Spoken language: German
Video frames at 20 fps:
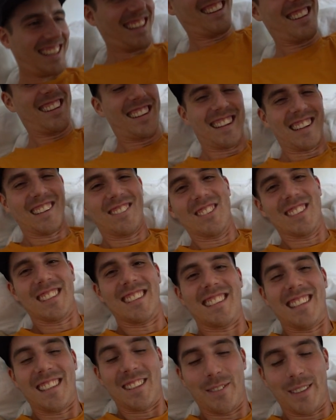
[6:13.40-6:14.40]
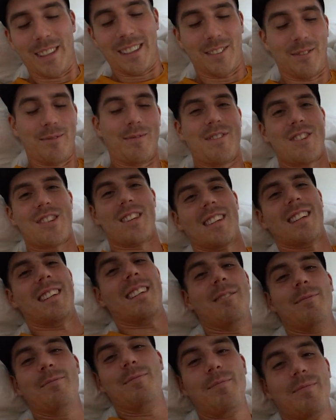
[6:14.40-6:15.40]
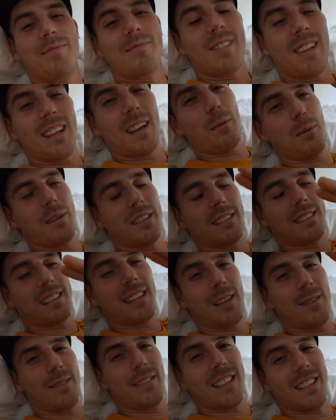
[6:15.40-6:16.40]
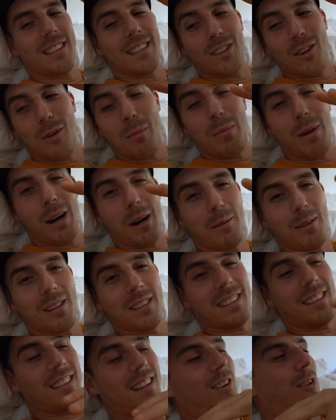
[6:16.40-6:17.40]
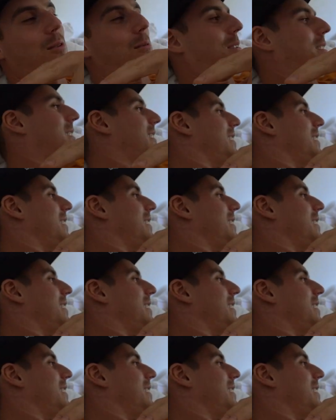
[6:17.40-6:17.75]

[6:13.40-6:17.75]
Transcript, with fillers: okay, er muss es nicht machen. Schade. Aber das Game werdet ihr noch ein paar Mal sehen, glaube ich.